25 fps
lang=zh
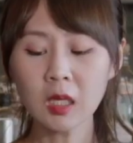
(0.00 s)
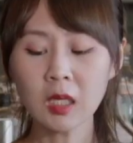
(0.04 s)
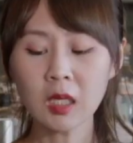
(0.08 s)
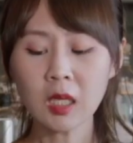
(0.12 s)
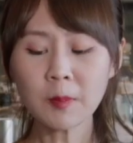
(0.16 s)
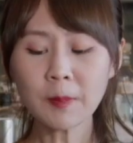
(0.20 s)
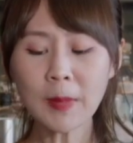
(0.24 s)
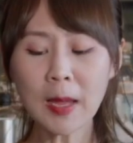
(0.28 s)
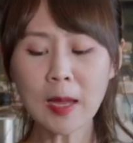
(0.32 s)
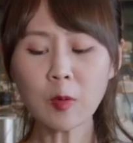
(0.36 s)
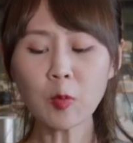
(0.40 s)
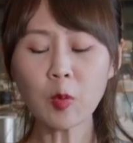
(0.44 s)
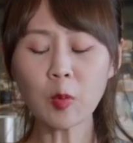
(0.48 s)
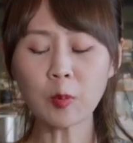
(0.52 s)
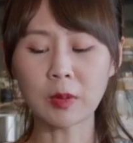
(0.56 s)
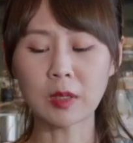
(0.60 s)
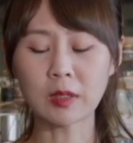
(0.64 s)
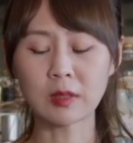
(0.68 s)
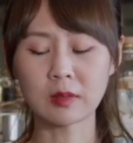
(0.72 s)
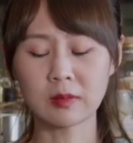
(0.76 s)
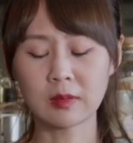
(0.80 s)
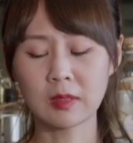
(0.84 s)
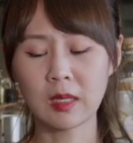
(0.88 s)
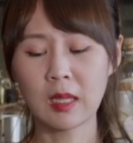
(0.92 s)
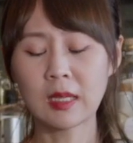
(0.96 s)
一般我
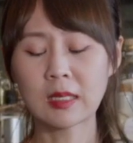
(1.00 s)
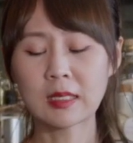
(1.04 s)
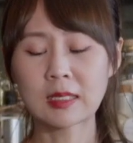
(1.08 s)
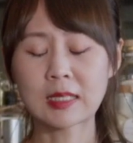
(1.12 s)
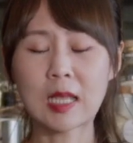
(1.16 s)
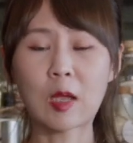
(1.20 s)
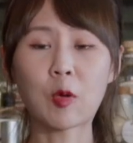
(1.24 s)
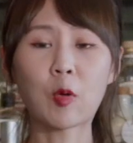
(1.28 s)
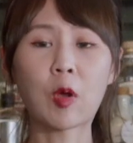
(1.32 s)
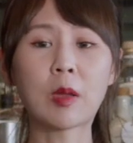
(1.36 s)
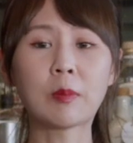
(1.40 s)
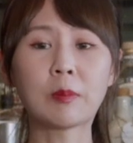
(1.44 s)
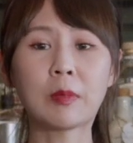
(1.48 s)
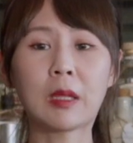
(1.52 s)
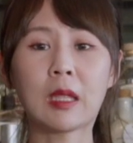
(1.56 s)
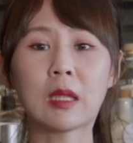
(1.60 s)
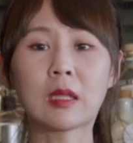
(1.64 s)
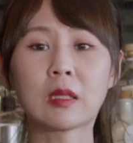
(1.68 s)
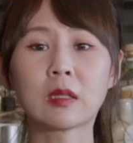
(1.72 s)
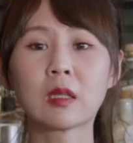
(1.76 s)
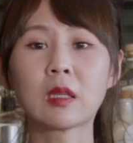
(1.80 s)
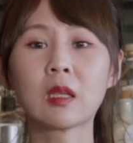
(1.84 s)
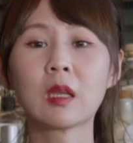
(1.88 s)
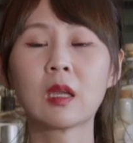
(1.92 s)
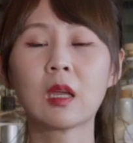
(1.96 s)
们在外
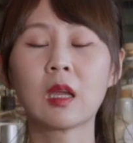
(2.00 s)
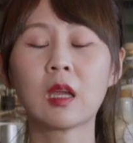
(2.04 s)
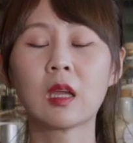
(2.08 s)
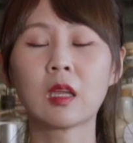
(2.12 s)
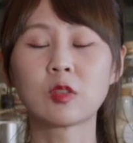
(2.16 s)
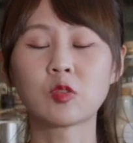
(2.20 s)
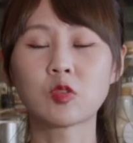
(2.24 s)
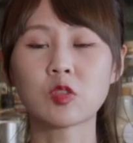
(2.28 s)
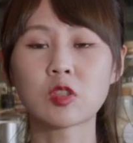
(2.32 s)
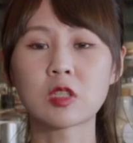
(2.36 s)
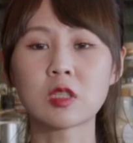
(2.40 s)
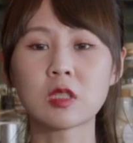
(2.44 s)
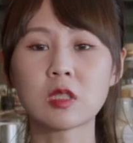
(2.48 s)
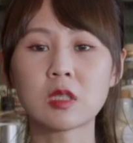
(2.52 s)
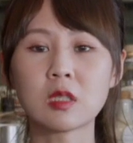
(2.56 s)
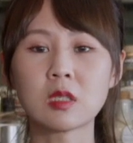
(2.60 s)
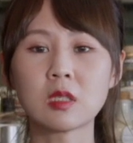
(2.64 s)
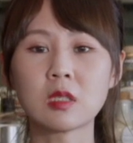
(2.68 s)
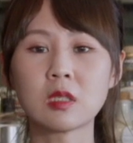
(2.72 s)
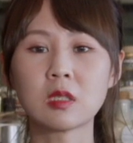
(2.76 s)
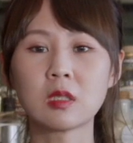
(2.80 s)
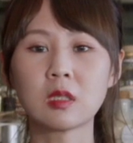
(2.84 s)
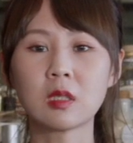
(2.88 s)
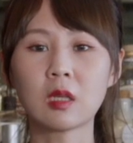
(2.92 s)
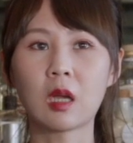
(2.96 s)
面，就
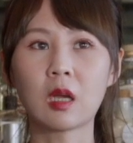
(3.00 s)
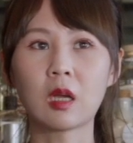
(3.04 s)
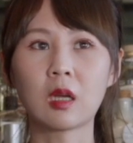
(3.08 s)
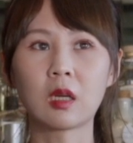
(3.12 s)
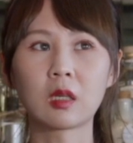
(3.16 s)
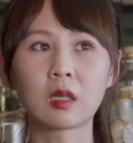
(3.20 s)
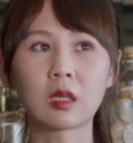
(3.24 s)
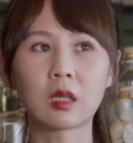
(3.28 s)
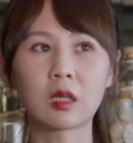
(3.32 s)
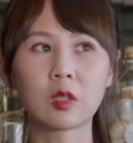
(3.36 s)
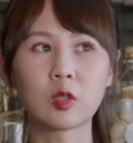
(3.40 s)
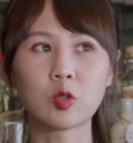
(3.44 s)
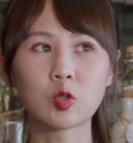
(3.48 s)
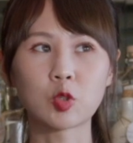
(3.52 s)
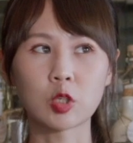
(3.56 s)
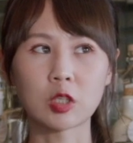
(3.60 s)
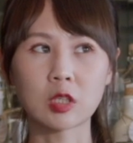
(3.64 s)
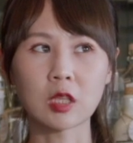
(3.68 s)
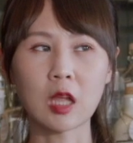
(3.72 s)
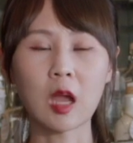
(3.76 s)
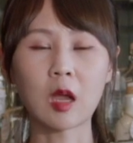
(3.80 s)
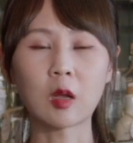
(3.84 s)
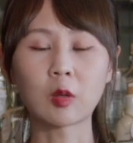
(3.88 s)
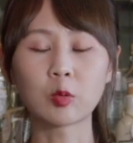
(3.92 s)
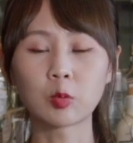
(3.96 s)
是呃，可能学
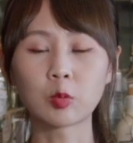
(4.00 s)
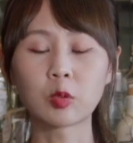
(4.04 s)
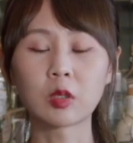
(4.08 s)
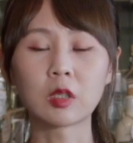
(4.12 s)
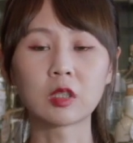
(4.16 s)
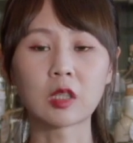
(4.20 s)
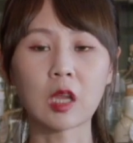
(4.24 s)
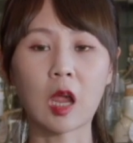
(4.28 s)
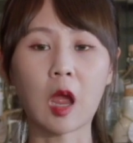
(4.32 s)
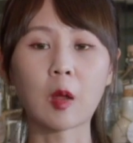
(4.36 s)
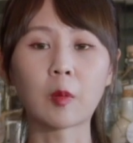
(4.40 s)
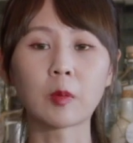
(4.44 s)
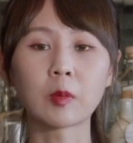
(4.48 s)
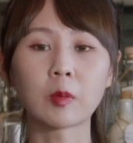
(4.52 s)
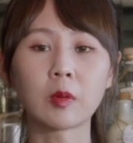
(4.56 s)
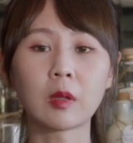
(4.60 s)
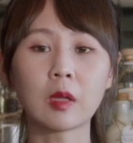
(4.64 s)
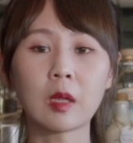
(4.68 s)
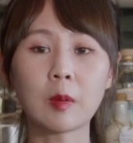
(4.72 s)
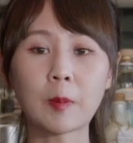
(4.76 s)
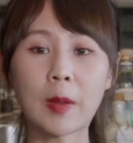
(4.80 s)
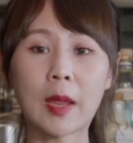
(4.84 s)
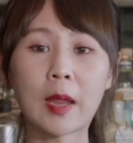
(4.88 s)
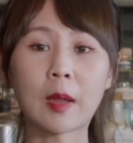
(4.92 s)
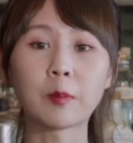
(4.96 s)
到如何调
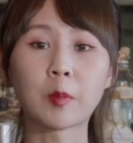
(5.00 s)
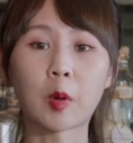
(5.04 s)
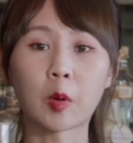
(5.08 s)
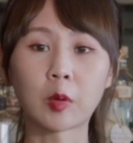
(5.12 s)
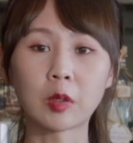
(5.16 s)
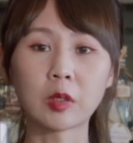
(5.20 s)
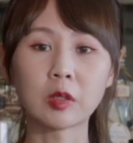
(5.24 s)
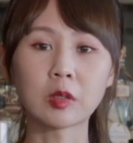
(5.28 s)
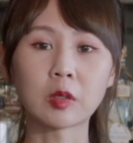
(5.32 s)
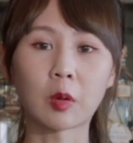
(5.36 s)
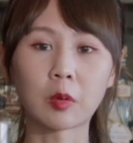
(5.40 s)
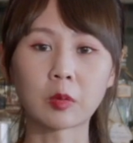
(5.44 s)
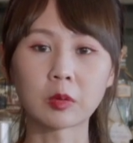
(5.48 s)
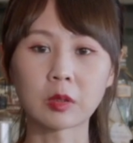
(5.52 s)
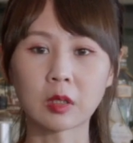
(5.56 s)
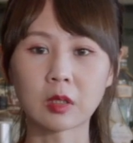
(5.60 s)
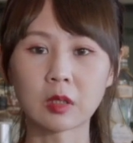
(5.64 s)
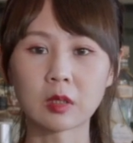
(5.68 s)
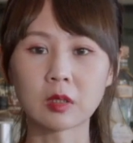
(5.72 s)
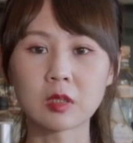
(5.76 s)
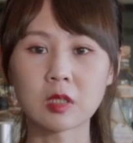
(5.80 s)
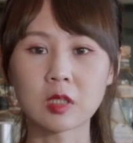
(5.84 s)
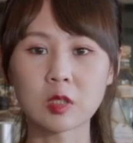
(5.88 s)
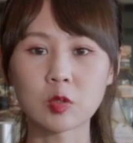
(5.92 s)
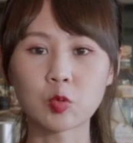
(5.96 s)
一杯毛芋头
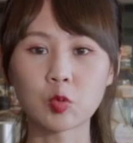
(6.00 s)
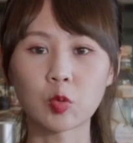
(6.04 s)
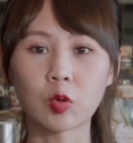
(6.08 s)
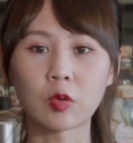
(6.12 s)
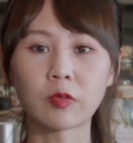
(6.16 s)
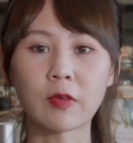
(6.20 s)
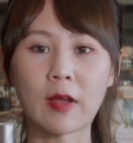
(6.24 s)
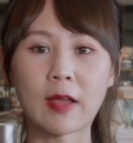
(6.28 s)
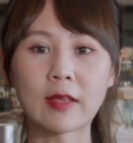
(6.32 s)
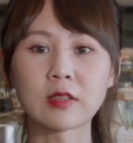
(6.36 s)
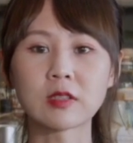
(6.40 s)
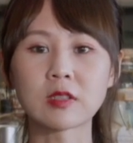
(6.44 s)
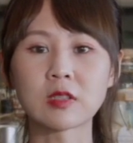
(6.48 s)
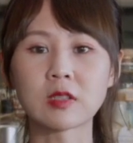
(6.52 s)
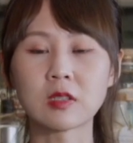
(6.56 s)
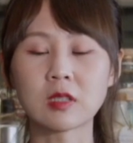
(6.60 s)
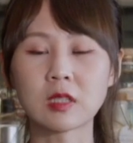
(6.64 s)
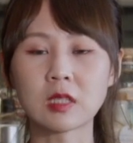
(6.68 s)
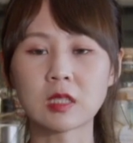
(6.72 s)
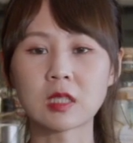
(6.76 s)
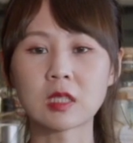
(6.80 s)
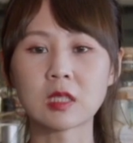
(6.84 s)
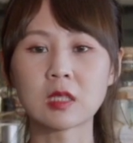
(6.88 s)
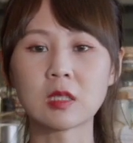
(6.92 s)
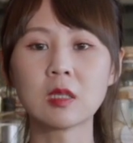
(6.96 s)
的制作方式，
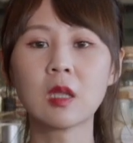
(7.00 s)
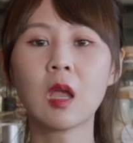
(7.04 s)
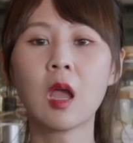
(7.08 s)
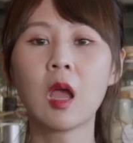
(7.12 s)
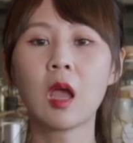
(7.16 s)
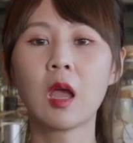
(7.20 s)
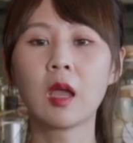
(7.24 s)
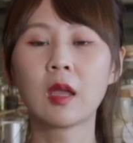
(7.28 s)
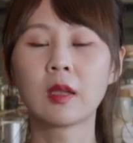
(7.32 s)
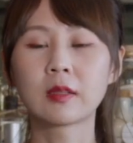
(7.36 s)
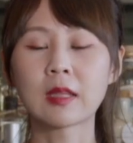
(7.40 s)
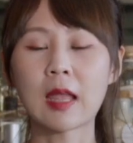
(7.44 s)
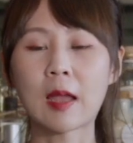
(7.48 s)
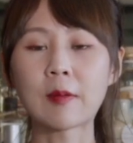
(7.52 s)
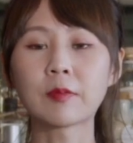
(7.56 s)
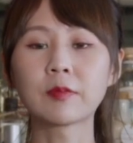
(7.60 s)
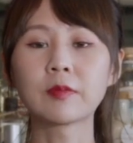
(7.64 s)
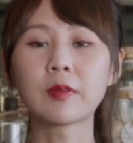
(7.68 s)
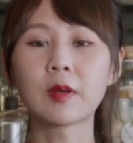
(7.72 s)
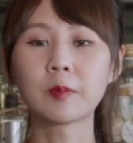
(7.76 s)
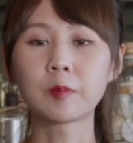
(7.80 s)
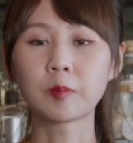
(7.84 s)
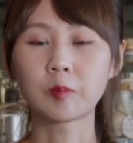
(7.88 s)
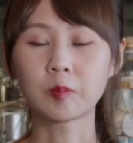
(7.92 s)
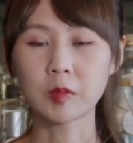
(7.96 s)
其实大部
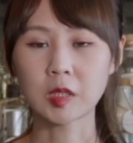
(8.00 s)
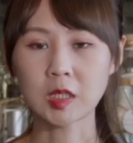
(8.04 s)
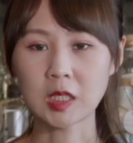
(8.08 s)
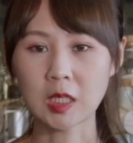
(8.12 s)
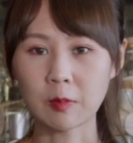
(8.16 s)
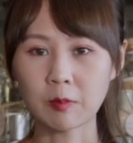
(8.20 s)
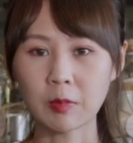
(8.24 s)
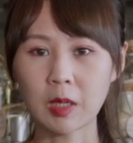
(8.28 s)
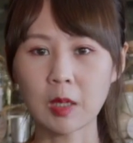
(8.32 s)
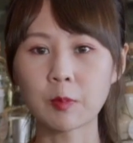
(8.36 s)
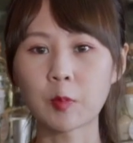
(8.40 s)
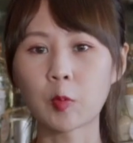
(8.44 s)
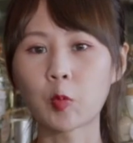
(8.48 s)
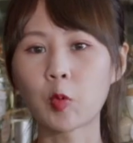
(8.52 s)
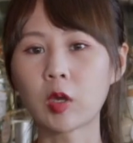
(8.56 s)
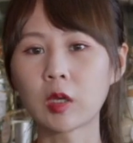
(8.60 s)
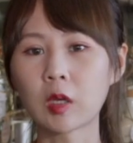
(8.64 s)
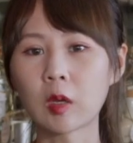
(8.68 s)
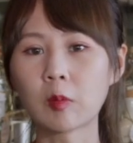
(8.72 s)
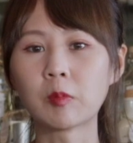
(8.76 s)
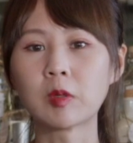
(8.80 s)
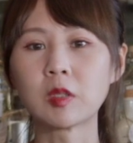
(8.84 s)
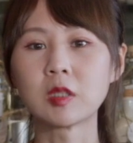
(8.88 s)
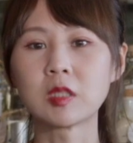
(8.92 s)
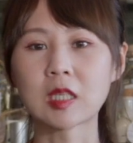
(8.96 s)
分前辈不会
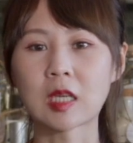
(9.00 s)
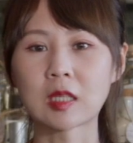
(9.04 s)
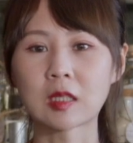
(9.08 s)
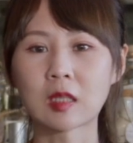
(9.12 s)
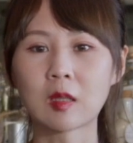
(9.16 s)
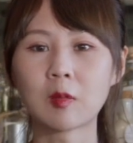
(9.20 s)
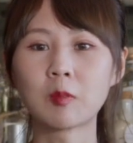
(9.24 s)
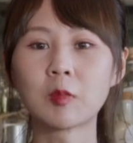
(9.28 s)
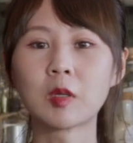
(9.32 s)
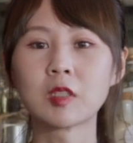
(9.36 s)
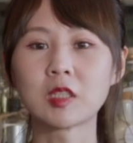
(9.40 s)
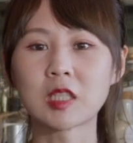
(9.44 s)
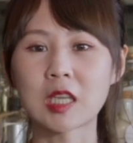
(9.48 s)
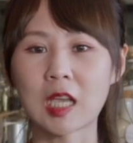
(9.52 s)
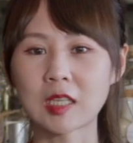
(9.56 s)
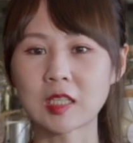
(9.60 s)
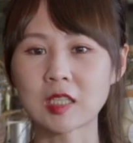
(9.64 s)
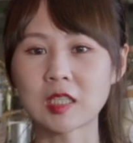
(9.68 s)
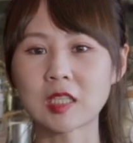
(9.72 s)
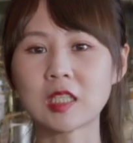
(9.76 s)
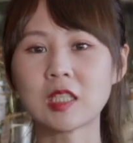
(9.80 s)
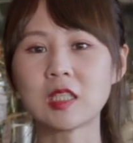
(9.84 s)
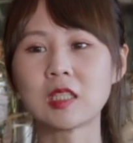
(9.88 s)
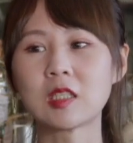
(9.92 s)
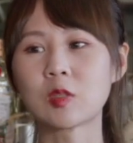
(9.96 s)
跟我们讲的那么详
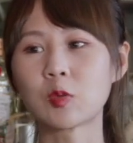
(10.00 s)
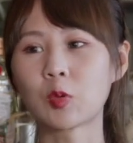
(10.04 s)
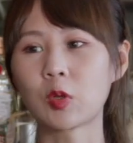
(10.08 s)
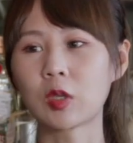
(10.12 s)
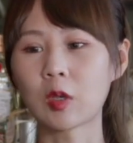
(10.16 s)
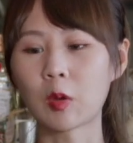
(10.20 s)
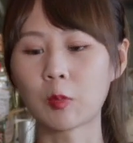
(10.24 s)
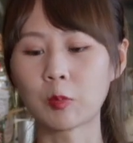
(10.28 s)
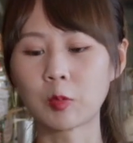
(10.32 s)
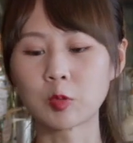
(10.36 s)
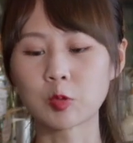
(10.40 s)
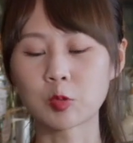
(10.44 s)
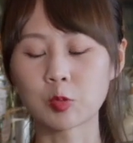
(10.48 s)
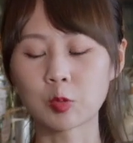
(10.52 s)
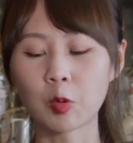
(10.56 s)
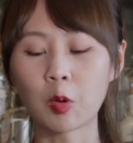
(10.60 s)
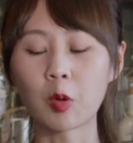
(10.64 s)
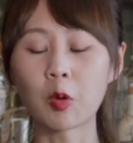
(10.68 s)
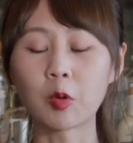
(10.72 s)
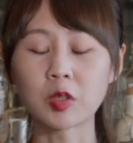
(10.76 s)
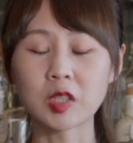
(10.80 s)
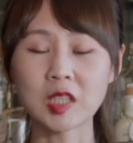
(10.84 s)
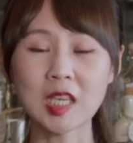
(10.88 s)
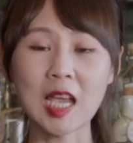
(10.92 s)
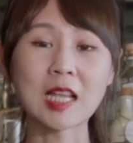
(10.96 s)
细，只会跟我们说
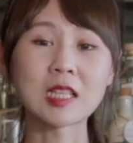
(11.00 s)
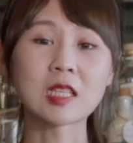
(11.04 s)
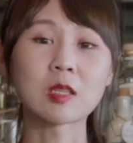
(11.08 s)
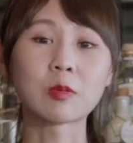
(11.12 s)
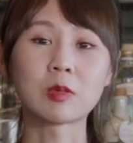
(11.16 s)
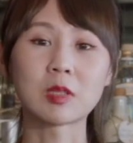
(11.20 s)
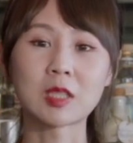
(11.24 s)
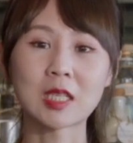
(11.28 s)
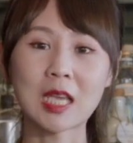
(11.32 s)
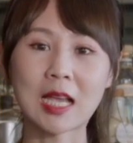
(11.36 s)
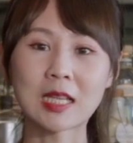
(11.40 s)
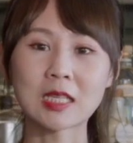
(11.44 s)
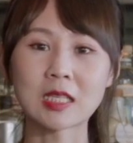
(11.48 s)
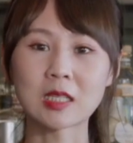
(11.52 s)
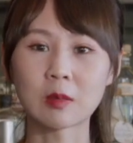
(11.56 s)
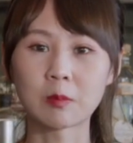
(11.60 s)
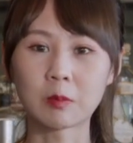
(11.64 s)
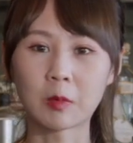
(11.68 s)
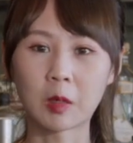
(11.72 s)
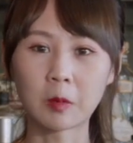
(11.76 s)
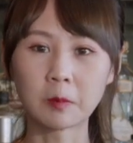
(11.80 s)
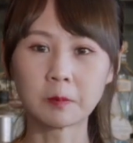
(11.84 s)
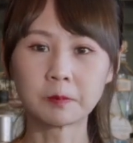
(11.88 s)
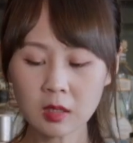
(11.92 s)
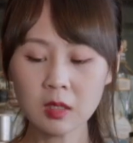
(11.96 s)
哦下什么下什
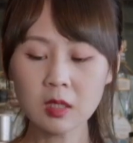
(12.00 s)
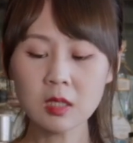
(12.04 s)
么。